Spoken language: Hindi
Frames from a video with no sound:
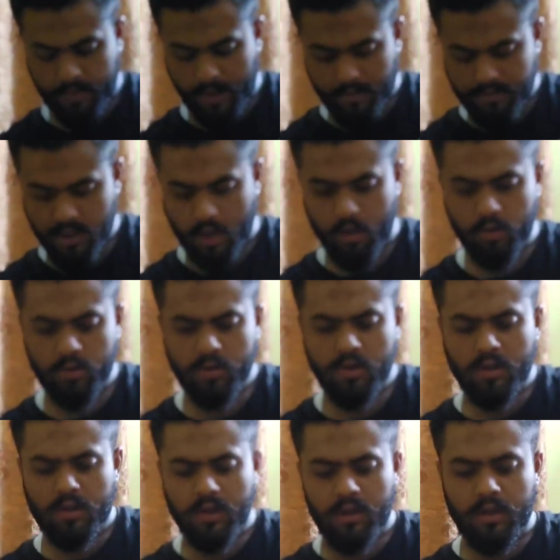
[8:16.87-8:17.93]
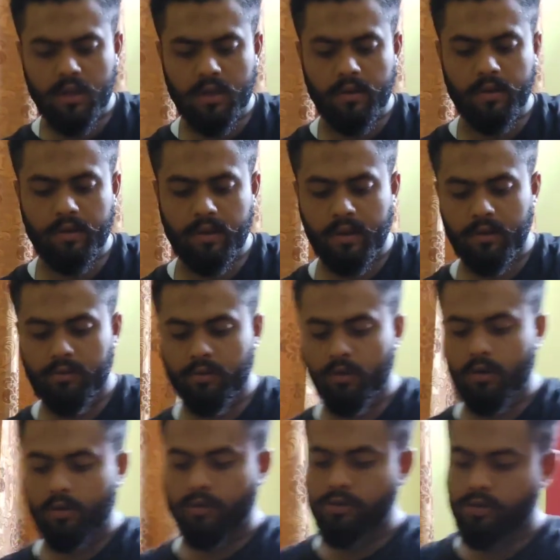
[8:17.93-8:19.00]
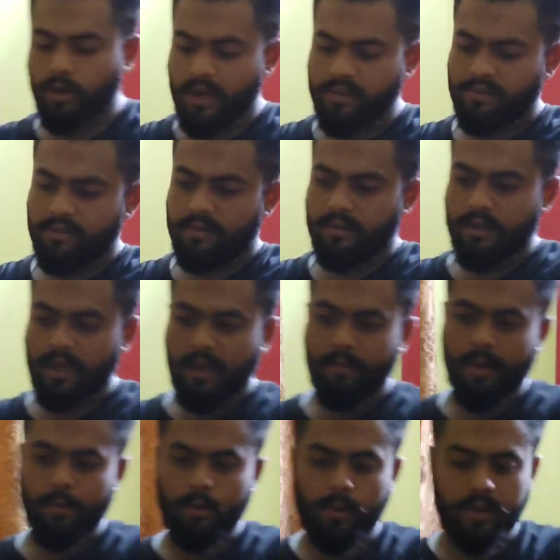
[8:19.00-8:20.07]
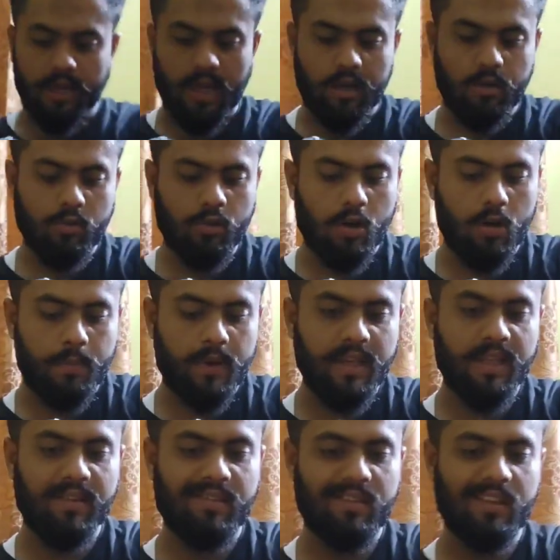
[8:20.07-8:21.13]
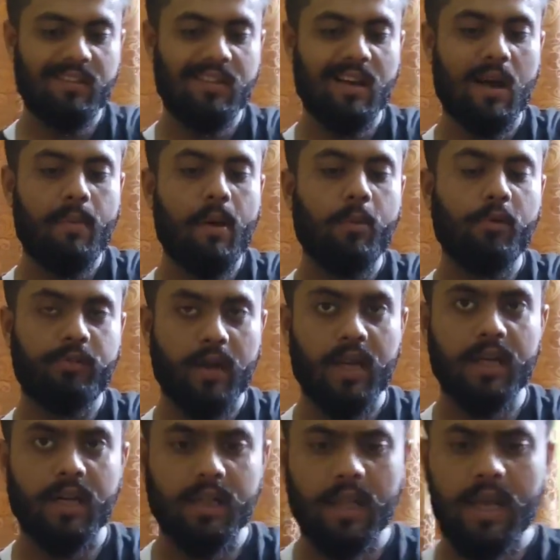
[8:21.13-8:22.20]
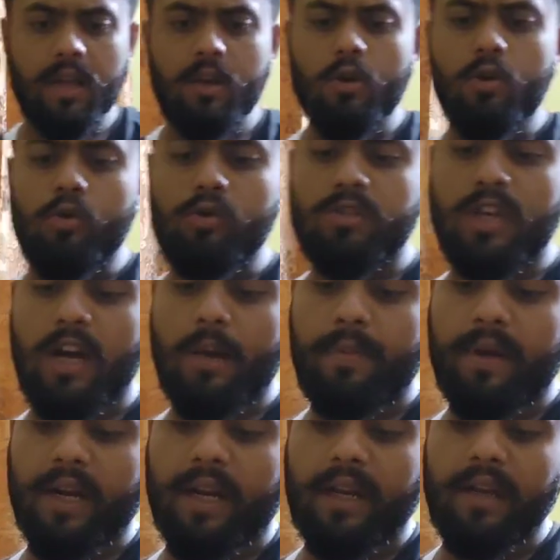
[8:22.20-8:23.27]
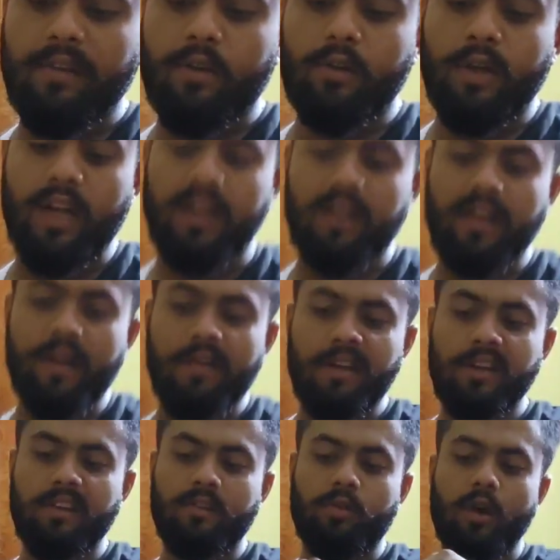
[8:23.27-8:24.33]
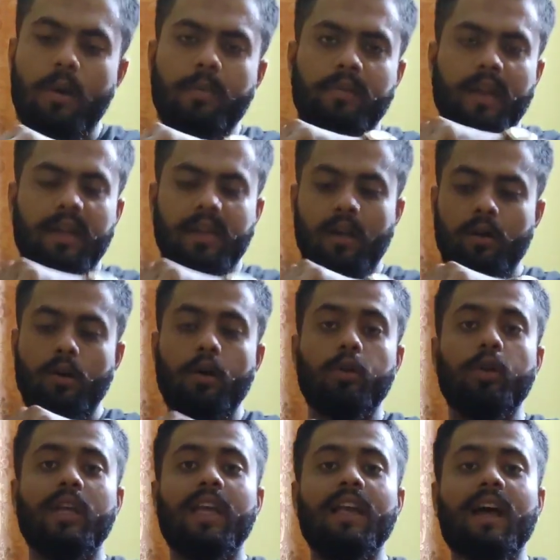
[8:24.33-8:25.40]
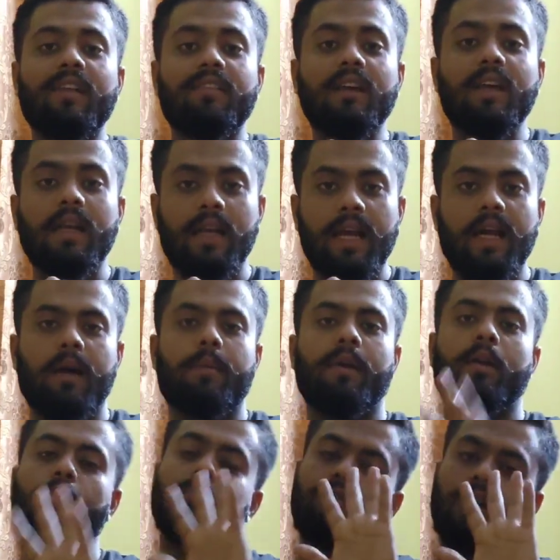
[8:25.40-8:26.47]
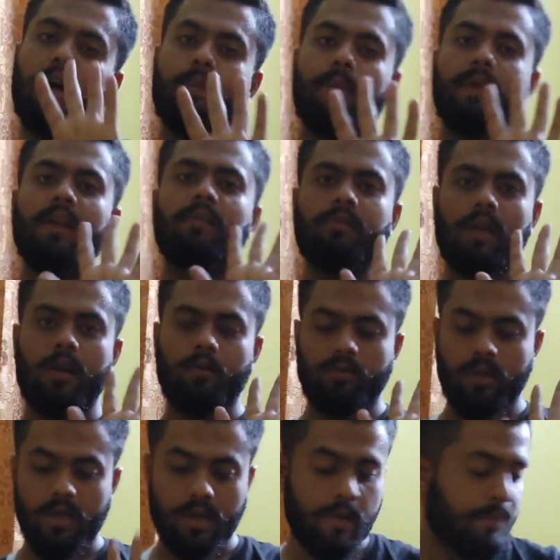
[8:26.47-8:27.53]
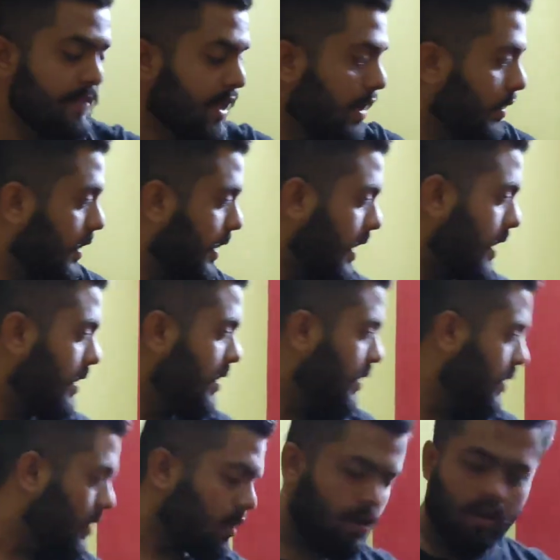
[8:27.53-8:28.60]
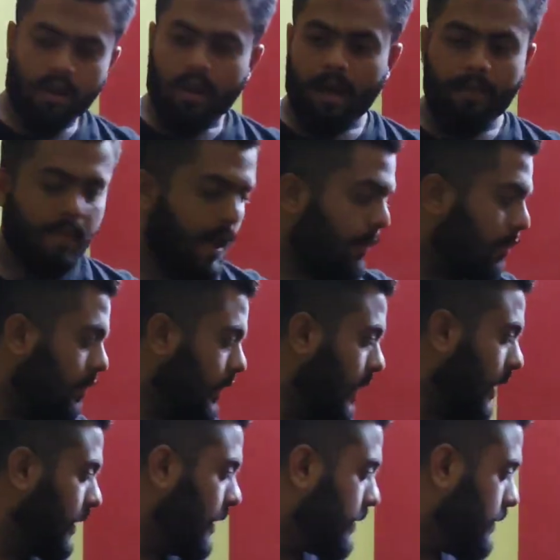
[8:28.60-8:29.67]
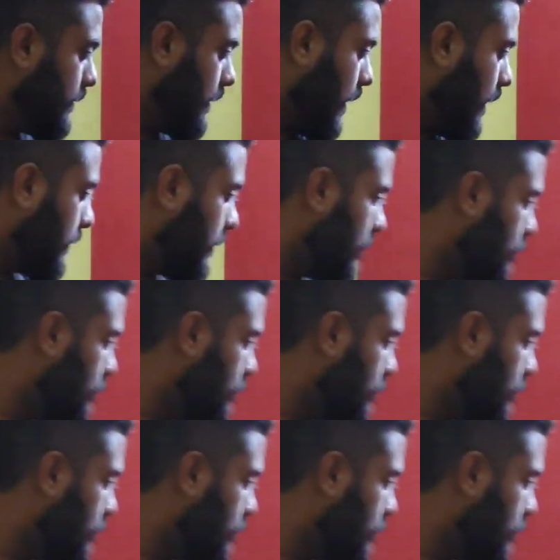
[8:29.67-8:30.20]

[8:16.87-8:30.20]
भी आप चाहो ये इज योर ओन चॉइस लेकिन मैं आपको बता रहा हूँ और फिर जिस जिस जगह पे आपको सेट करना है उस जगह पे रख के जो नेट दिया हुआ नीचे इसको आप सेट कर लोगे तो ये यहाँ से हिलेगा भी नहीं उस जगह पे ये सेट हो जाएगा ठीक है अब मैं आपको लगाना दिखाता